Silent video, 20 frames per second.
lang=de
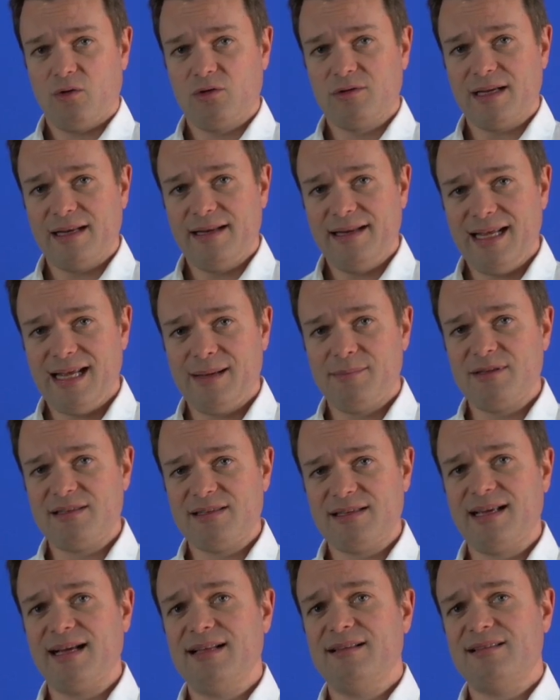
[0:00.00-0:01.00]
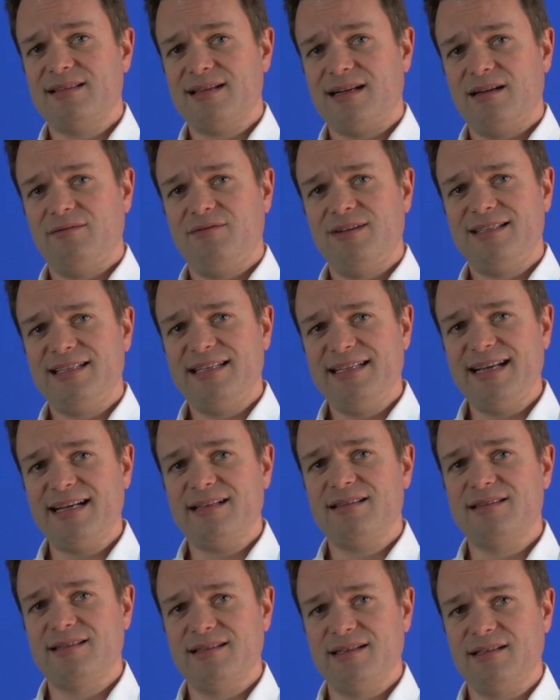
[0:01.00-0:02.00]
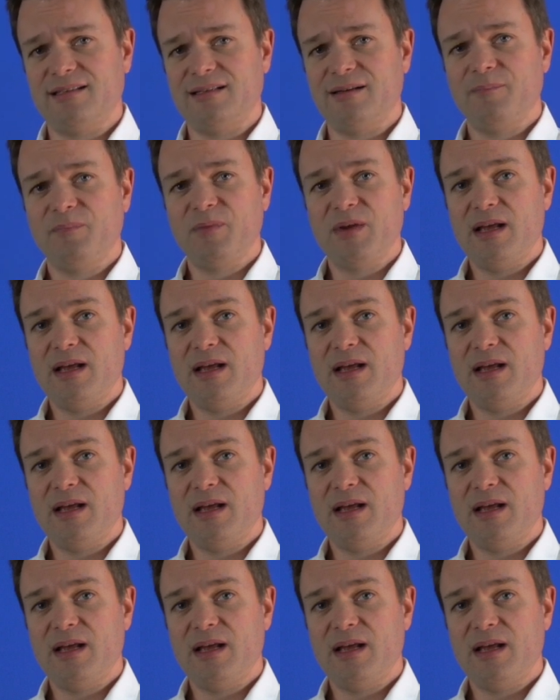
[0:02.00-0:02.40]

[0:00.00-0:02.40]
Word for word: Unternehmenskennzahlen, wie sie jetzt sind,